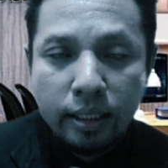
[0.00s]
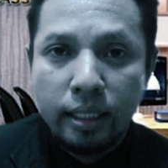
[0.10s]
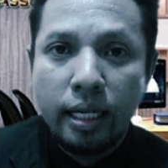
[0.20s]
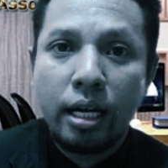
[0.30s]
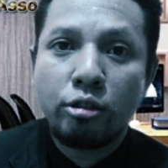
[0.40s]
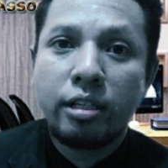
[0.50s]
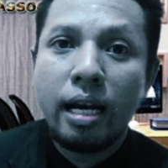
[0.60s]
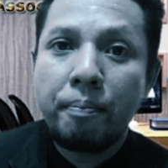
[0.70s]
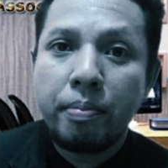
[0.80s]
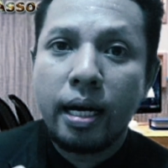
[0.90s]
Jadi yang harus
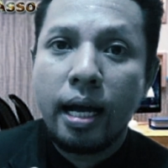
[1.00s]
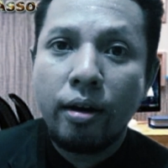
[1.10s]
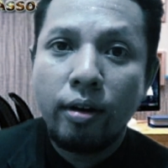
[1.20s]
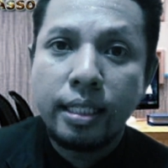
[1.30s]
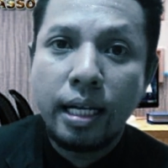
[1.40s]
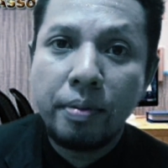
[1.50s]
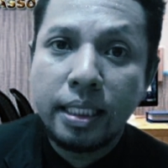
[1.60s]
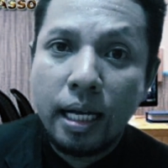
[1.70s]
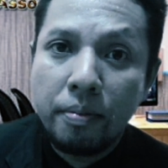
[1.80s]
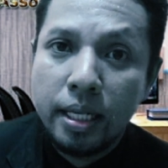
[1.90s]
dilampirkan oleh
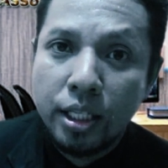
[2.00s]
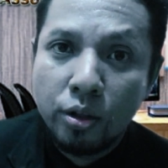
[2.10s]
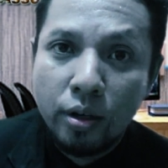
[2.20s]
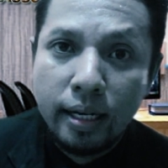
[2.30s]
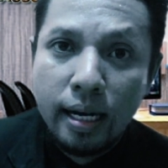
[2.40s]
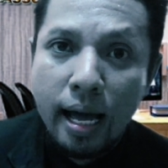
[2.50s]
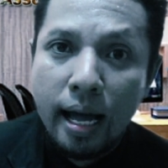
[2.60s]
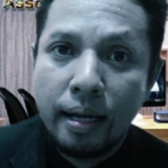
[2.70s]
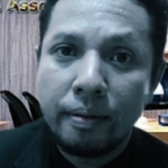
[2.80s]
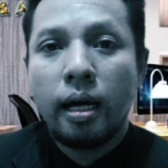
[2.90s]
sahabat-sahabat itu
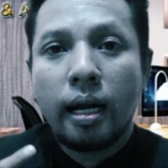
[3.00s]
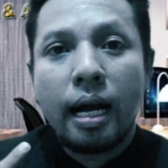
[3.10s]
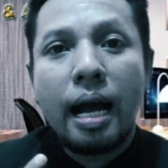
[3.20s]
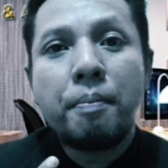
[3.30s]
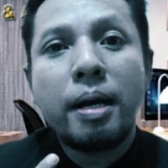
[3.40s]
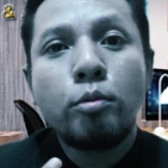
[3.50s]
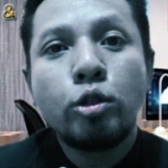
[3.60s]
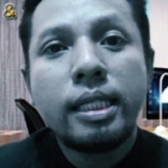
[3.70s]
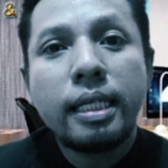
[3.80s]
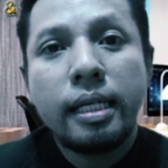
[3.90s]
adalah rekaman
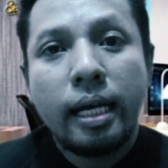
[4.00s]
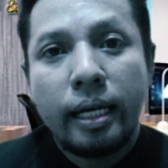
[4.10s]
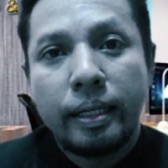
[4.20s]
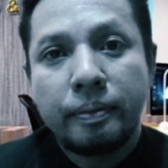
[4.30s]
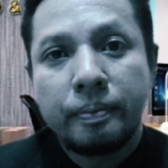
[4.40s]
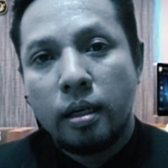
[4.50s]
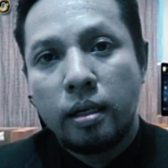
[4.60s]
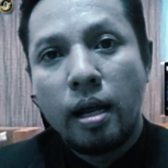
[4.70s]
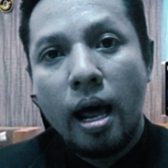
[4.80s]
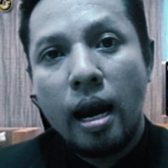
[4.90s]
musiknya
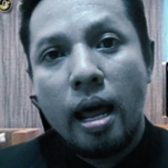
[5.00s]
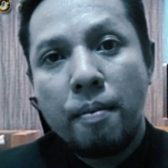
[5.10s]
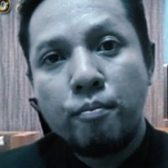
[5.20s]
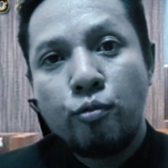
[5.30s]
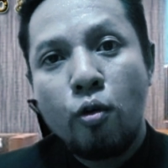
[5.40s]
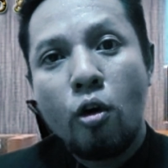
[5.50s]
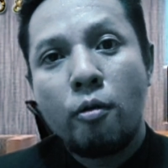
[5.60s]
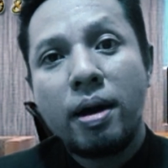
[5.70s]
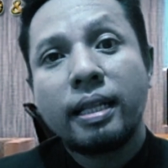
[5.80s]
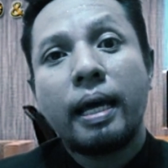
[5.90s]
dalam
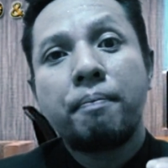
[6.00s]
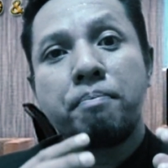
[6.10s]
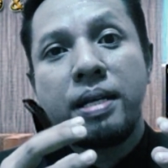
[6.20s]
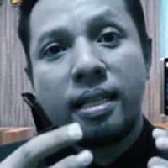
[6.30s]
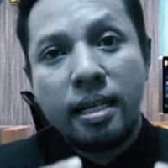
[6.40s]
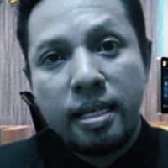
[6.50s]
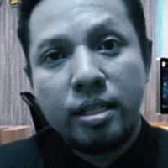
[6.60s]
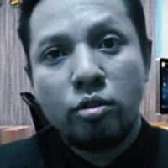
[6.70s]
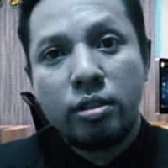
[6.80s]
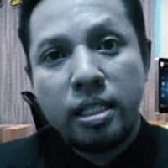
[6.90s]
format
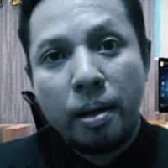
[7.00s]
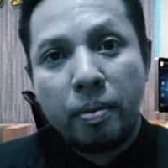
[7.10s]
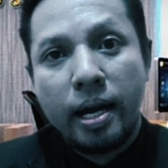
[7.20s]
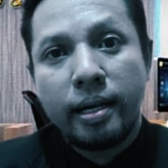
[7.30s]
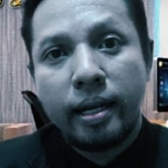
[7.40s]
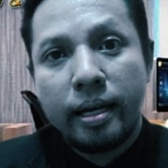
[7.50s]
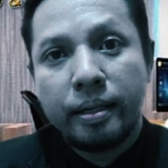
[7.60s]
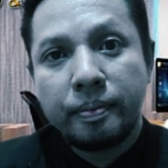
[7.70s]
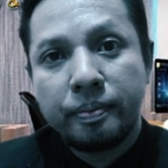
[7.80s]
MP3 itu disiapkan ya.